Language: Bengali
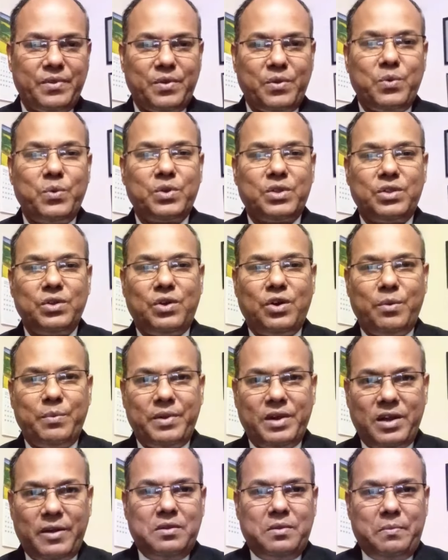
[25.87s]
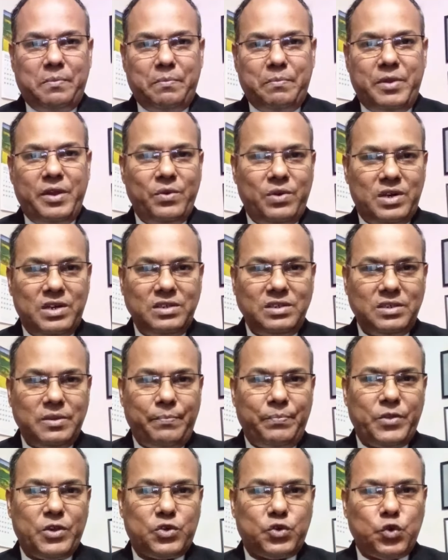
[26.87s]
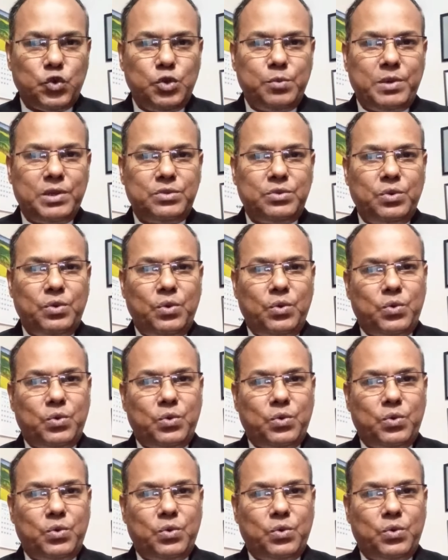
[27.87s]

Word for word: করতে হবে না ভিউয়ার্স শুধুমাত্র